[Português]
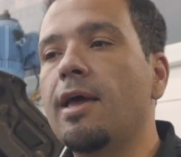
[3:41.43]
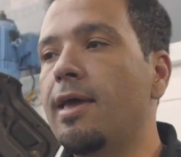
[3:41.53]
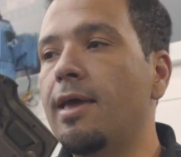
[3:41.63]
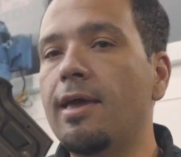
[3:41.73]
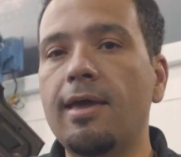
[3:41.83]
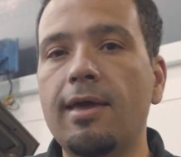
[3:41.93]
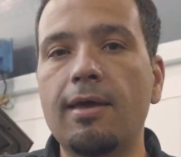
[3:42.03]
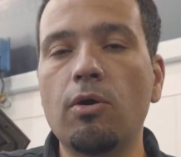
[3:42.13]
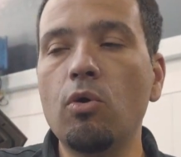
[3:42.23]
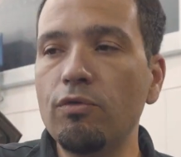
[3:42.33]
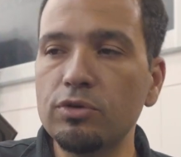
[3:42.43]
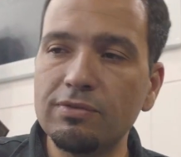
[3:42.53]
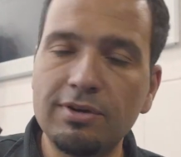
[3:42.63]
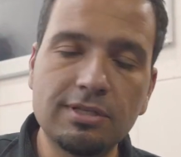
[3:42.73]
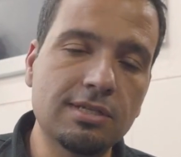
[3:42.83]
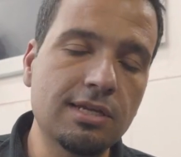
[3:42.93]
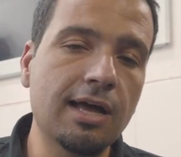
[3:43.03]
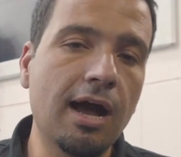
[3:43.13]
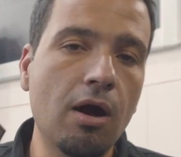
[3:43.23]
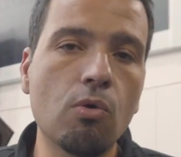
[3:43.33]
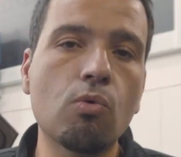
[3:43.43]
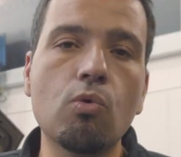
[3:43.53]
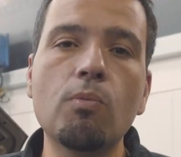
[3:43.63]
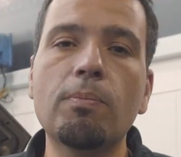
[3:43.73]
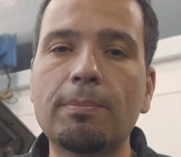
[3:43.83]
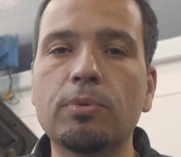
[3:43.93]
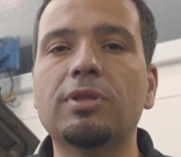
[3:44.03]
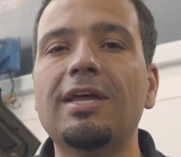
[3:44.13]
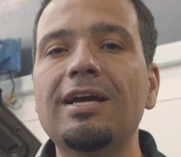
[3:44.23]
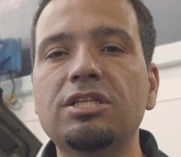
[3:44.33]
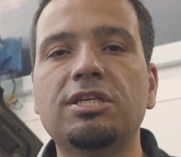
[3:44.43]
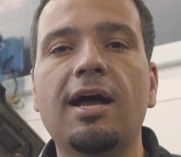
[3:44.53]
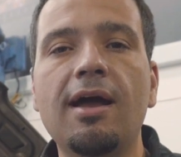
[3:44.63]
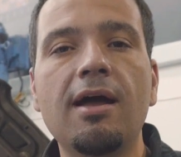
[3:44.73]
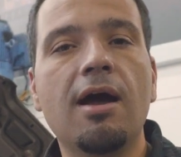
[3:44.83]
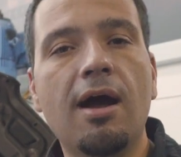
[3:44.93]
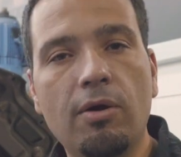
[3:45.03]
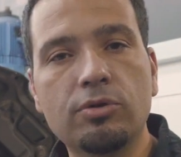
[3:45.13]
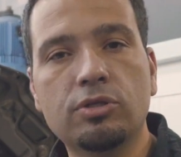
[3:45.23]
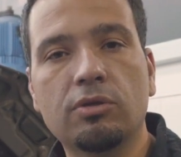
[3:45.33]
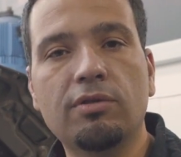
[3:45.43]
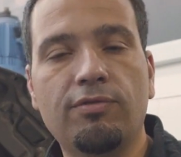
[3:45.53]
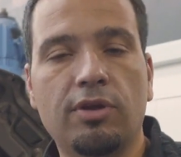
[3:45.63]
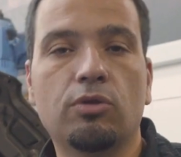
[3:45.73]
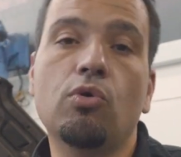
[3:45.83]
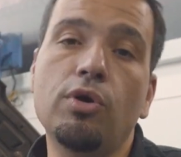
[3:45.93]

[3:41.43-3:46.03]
é, ou você vai desligar algum para poder achar aonde está o defeito,